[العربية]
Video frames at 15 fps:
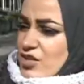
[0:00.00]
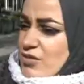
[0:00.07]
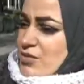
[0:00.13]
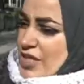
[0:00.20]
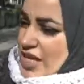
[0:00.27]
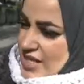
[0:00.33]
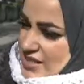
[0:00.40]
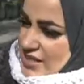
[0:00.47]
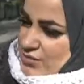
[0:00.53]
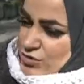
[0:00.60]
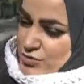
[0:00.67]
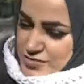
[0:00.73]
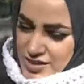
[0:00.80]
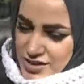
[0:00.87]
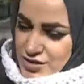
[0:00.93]
مناسب
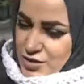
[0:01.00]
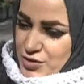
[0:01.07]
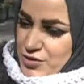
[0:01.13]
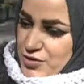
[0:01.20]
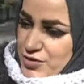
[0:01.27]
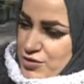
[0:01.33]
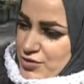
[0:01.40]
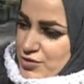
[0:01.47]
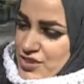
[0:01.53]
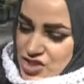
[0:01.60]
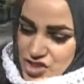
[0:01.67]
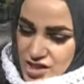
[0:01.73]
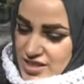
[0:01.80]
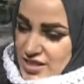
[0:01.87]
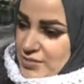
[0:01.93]
ومنيح
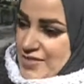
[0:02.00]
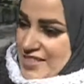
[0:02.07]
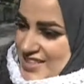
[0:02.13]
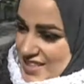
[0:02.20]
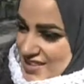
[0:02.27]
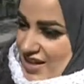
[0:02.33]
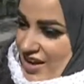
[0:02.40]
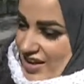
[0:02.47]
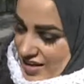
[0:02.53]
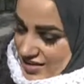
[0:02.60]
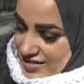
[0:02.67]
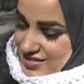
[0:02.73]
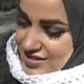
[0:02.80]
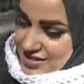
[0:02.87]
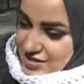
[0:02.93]
وإشي انا بدي اياه
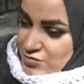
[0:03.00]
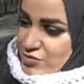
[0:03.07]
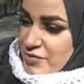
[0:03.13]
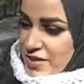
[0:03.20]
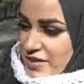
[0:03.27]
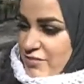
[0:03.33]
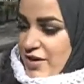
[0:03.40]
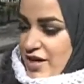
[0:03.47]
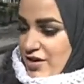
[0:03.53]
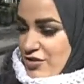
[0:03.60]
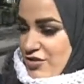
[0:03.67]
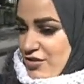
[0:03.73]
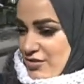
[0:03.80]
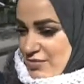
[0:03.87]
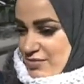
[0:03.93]
يعني اه ممكن
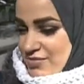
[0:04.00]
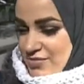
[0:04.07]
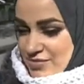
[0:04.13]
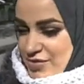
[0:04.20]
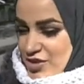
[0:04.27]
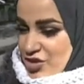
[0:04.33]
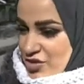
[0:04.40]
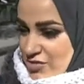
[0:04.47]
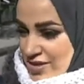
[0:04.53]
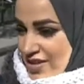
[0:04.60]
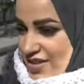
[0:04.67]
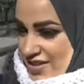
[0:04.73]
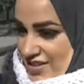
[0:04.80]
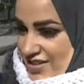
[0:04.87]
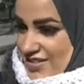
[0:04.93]
باخده بجذبك
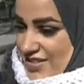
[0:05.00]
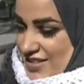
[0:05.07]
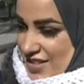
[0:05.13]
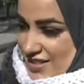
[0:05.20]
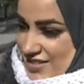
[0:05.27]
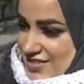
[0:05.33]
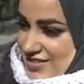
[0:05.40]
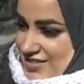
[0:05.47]
اكيد يعني